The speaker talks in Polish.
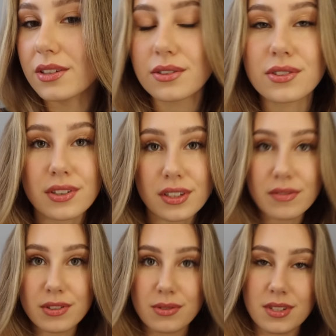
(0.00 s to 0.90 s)
No, szkoda
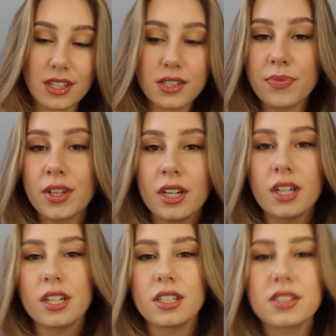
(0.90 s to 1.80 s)
wyrzucać.
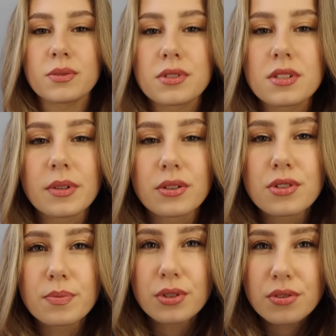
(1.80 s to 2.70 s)
Jeszcze muszę sobie jakoś
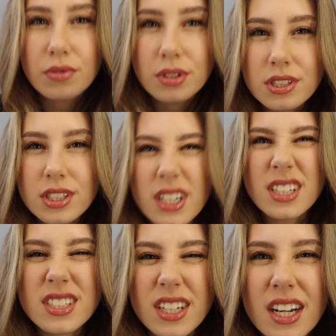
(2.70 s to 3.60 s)
spiąć włosy,
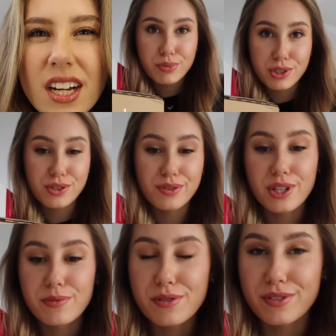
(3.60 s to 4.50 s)
czekajcie. Przyszły
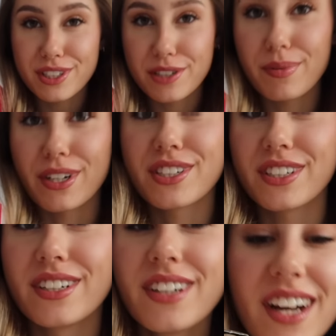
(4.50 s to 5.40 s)
do mnie właśnie paczki.